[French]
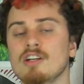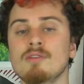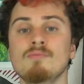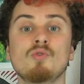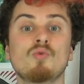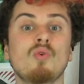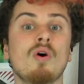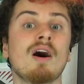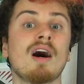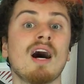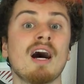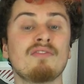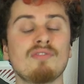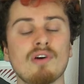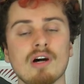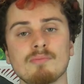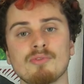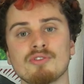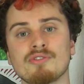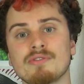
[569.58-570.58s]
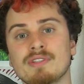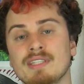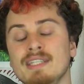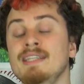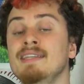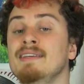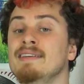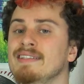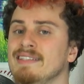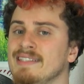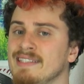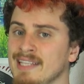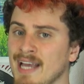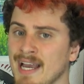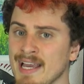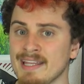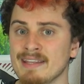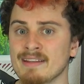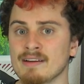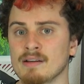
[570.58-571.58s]
Comme quoi, avoir un bon outil,
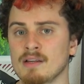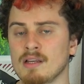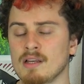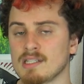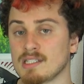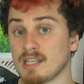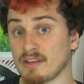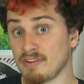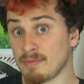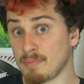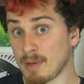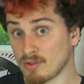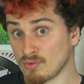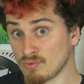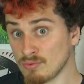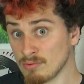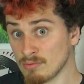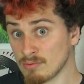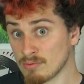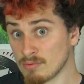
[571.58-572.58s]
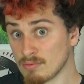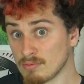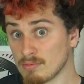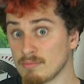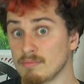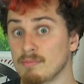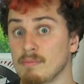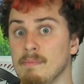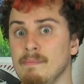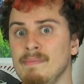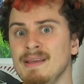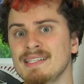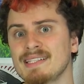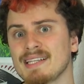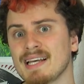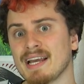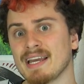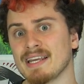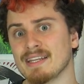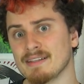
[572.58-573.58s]
ça aide. Ça fait pas tout, mais
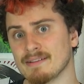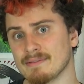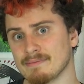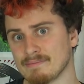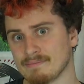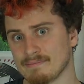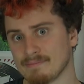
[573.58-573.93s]
ça aide.